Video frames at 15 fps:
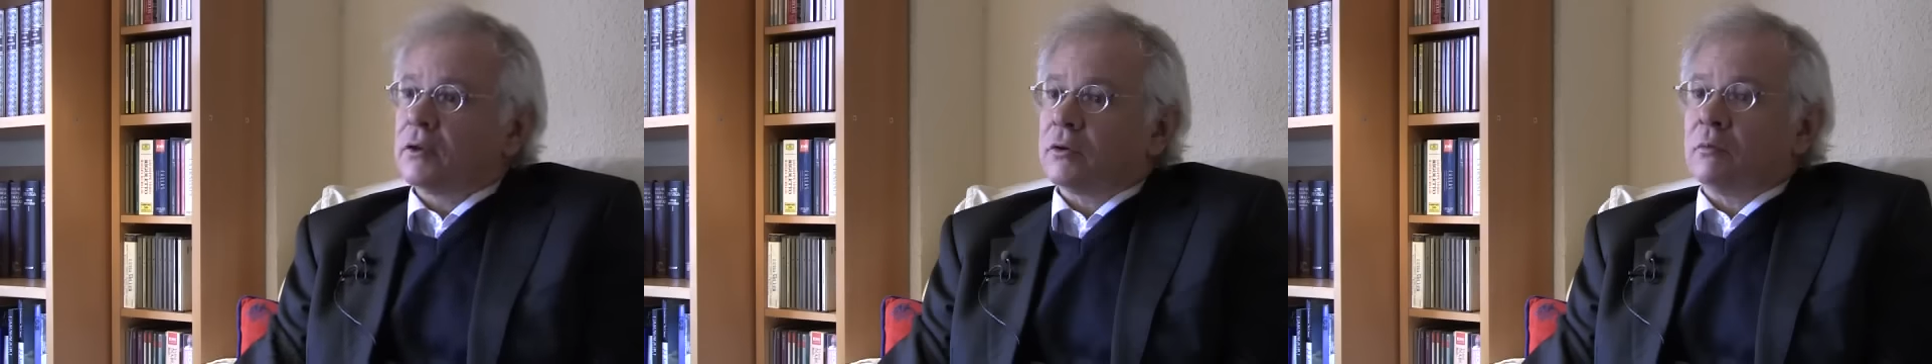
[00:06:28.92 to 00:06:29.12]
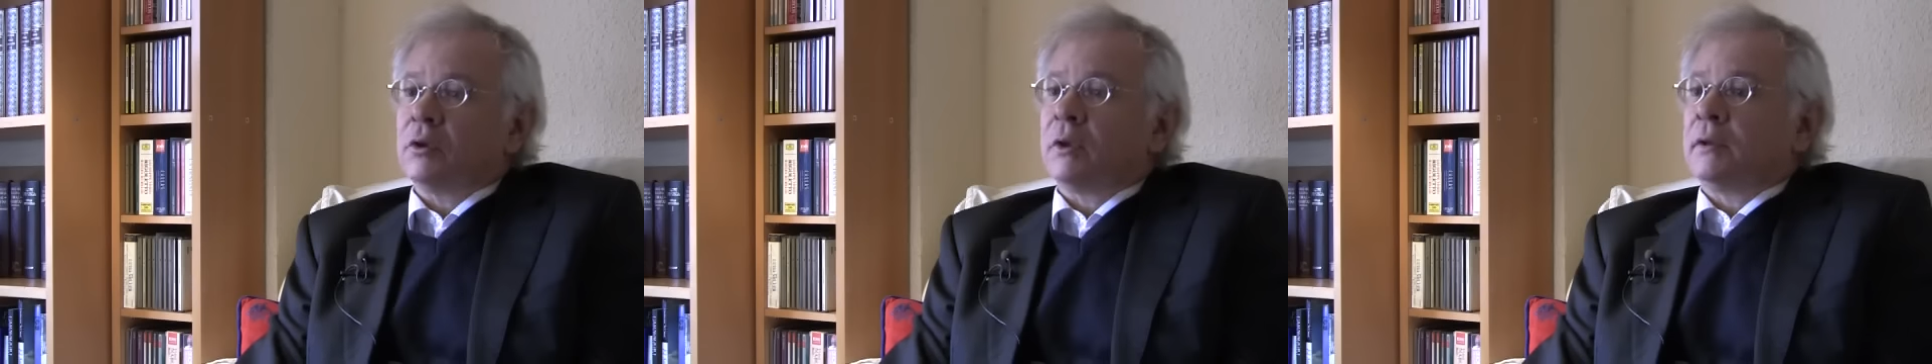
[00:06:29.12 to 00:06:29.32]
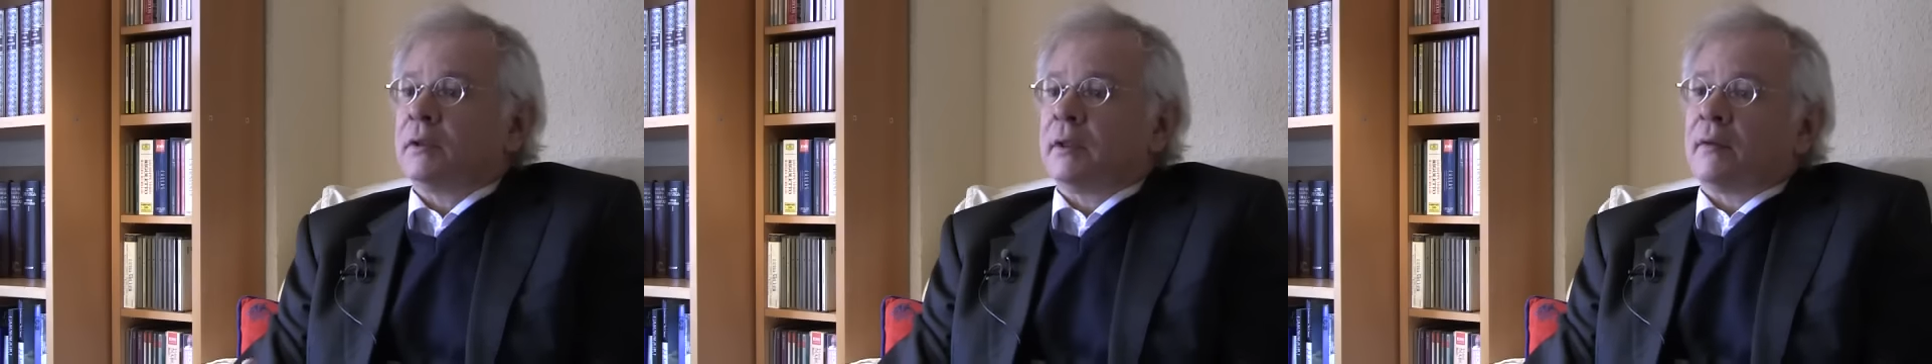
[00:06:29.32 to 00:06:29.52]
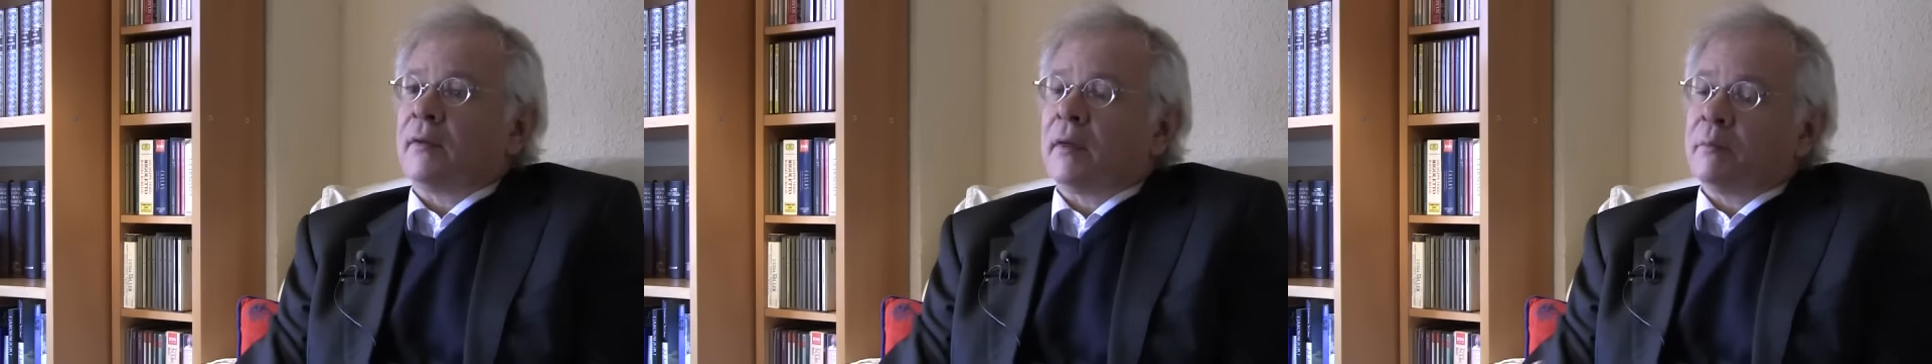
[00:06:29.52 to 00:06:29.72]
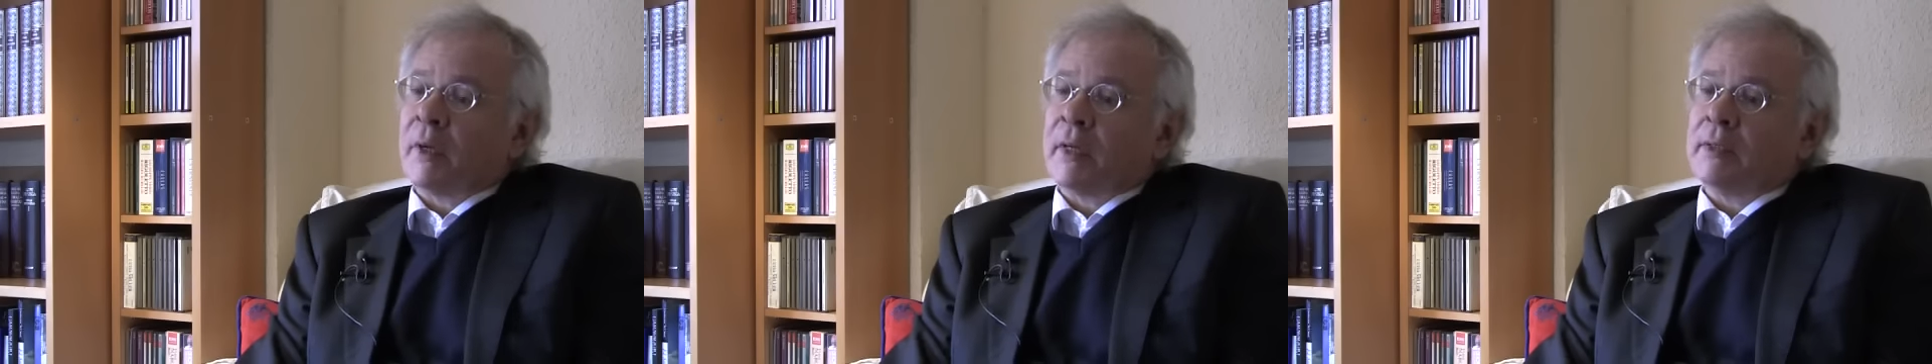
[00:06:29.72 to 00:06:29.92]
Somos el
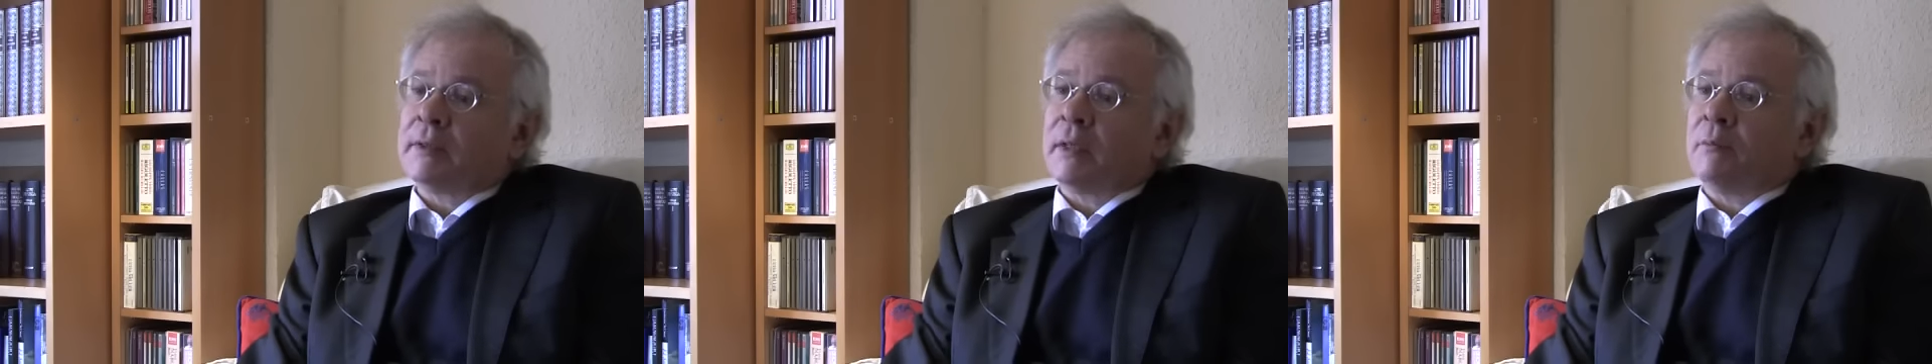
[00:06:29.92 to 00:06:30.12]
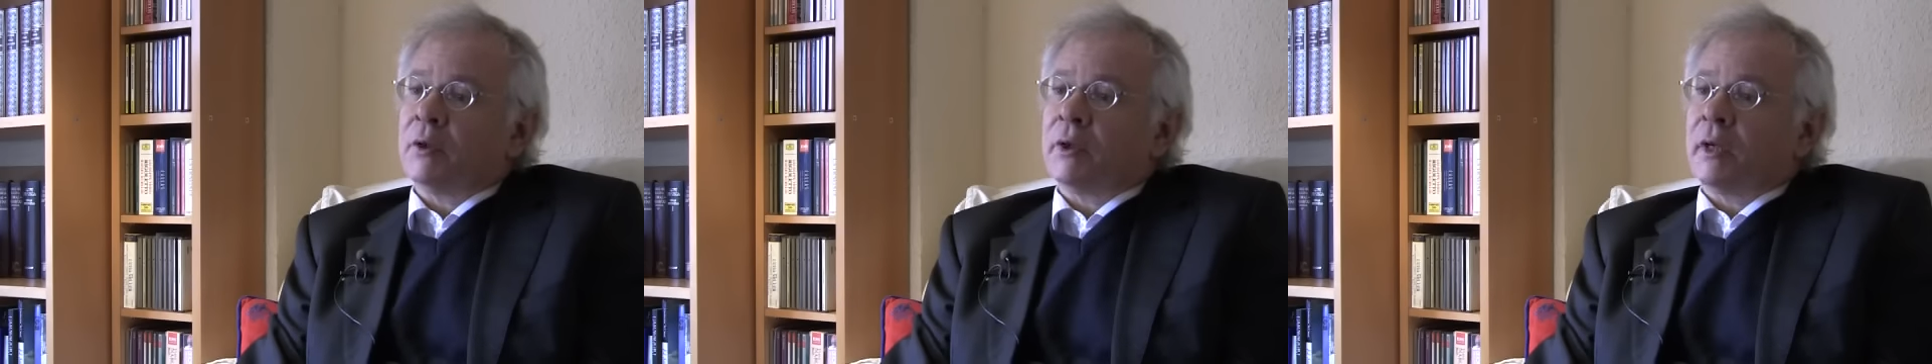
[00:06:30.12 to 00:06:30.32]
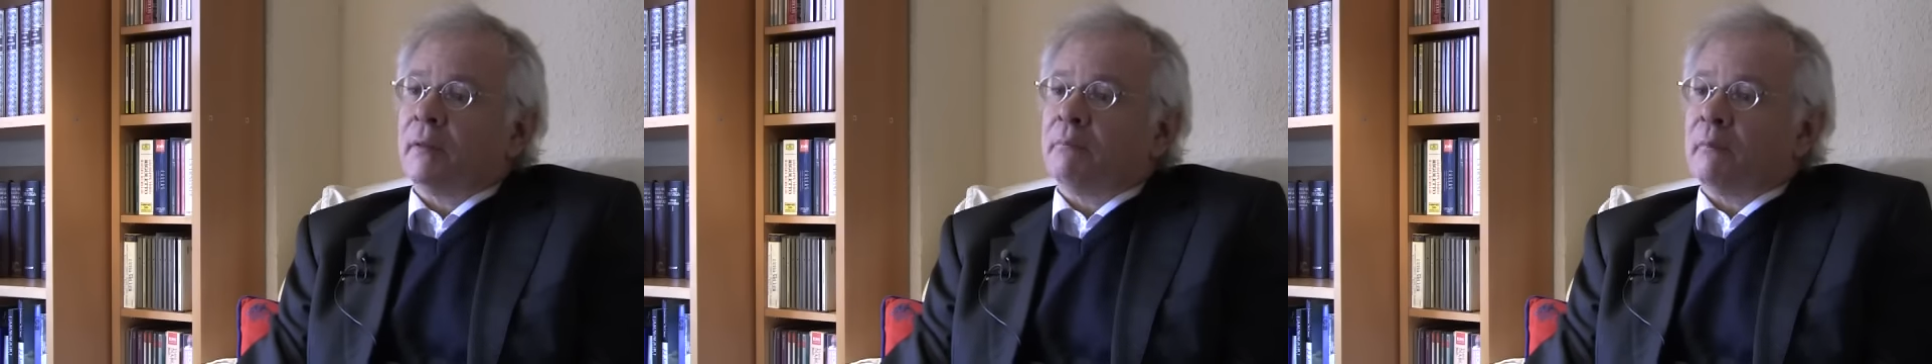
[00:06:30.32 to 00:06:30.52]
tercer país que pone